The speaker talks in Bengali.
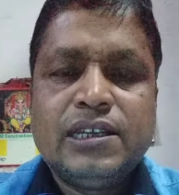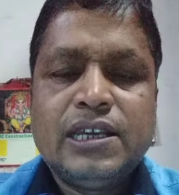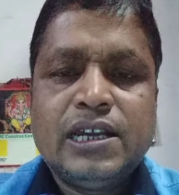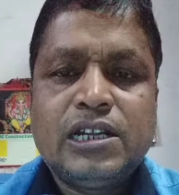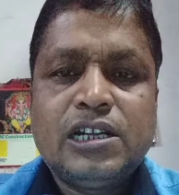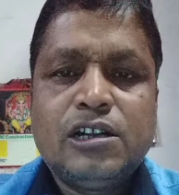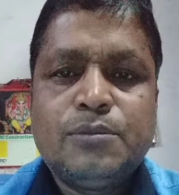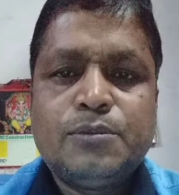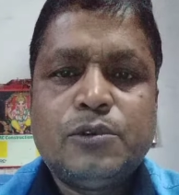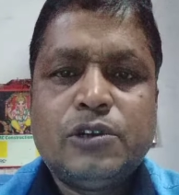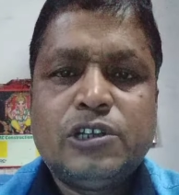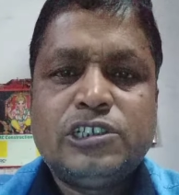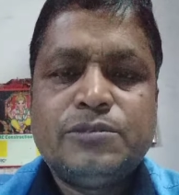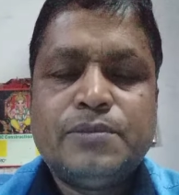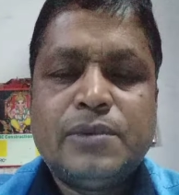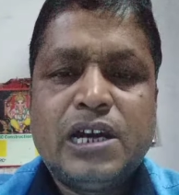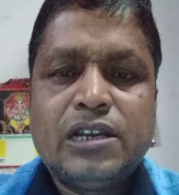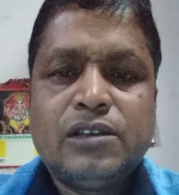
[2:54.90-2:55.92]
এক কাপ রস
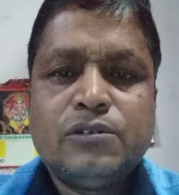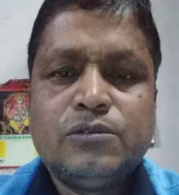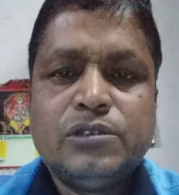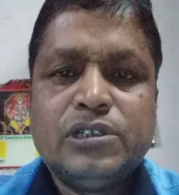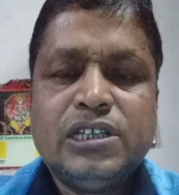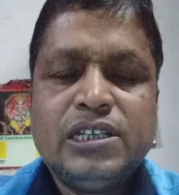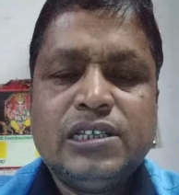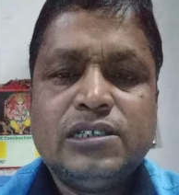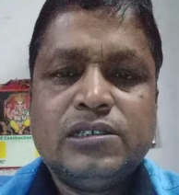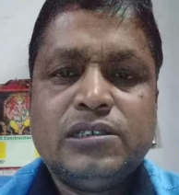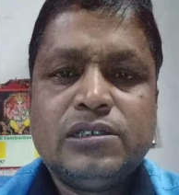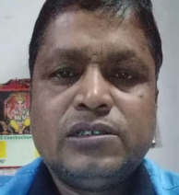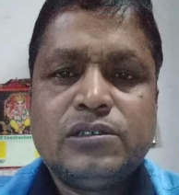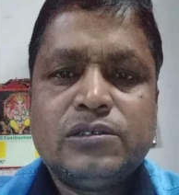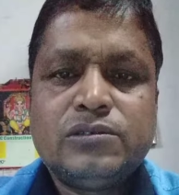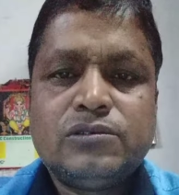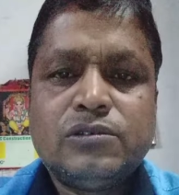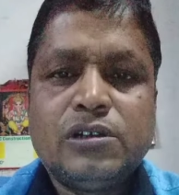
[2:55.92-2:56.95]
বার করে
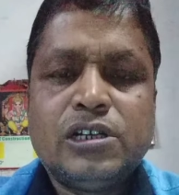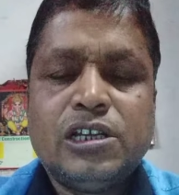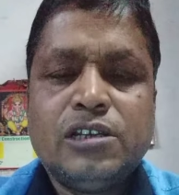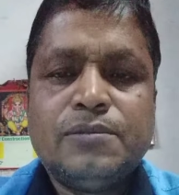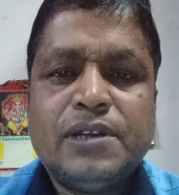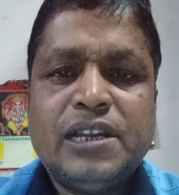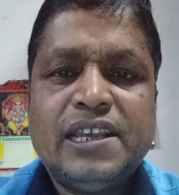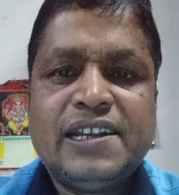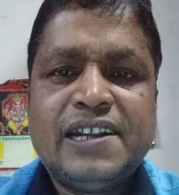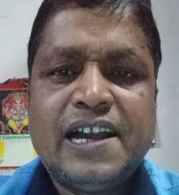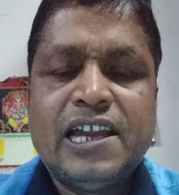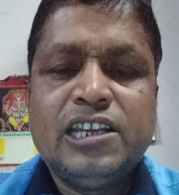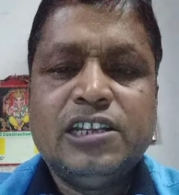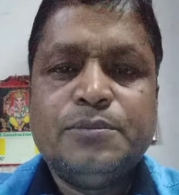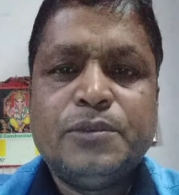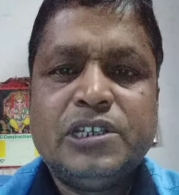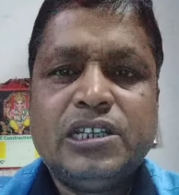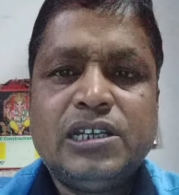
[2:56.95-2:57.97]
সকালবেলায়
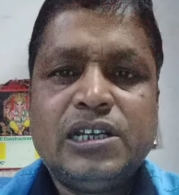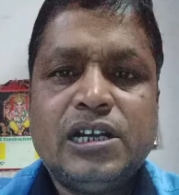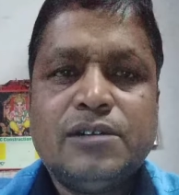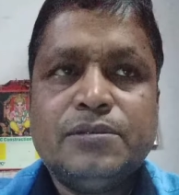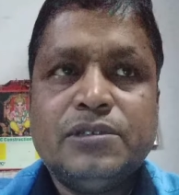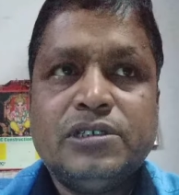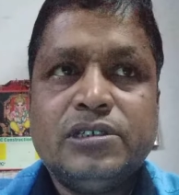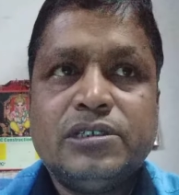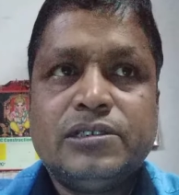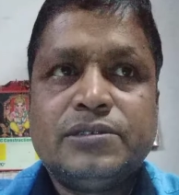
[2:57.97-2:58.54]
খালি পেটে খাবেন